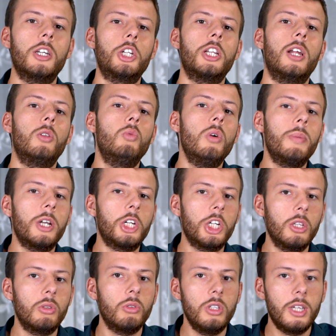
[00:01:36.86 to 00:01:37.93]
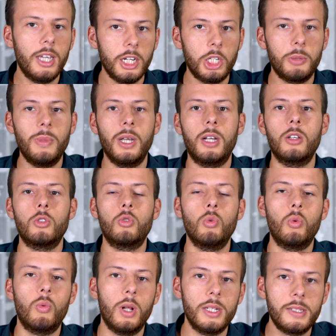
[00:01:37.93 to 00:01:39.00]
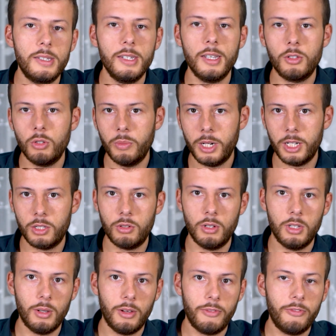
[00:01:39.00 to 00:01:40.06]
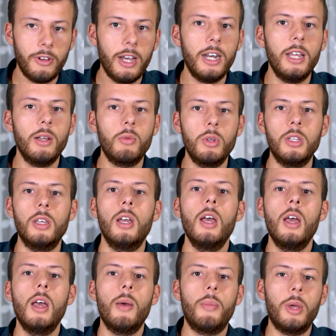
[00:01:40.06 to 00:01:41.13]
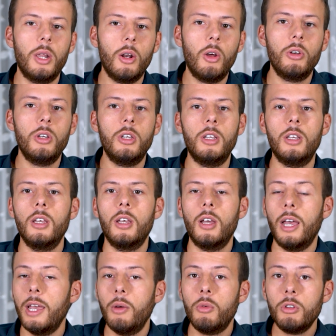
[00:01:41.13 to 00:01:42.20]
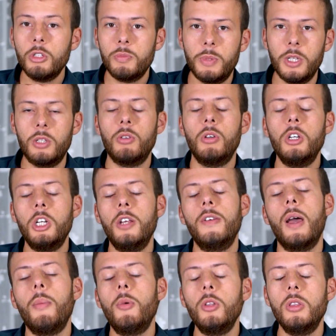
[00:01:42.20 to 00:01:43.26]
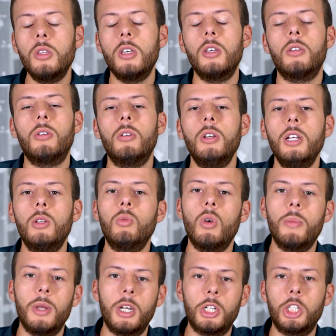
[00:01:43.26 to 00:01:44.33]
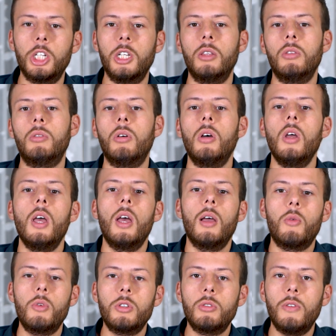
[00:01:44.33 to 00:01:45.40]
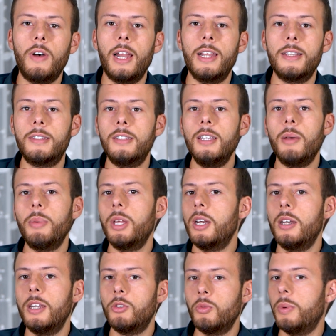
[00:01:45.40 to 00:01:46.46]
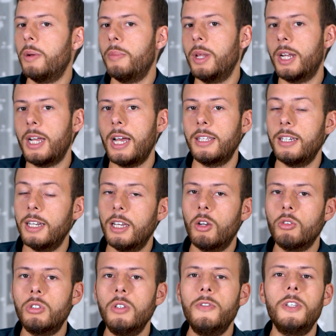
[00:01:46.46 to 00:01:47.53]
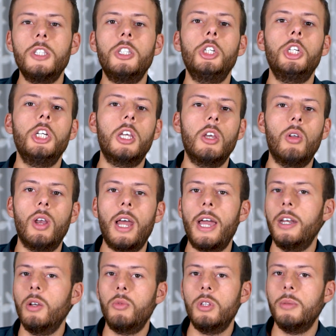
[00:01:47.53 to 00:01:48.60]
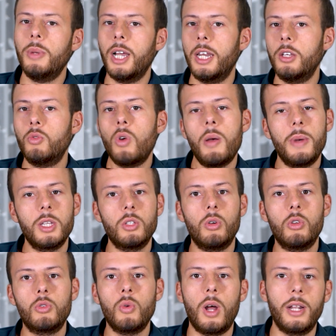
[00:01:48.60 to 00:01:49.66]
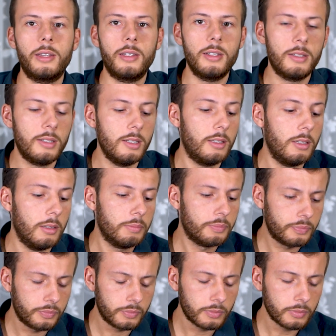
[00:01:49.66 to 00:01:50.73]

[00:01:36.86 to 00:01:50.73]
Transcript: che ci dà il 2% di cashback su qualsiasi operazione andiamo a fare, quindi per ogni euro speso riceviamo indietro il 2%. Questo vale sia per nei supermercati, nei negozi fisici che online, quindi magari su Amazon o su altri siti.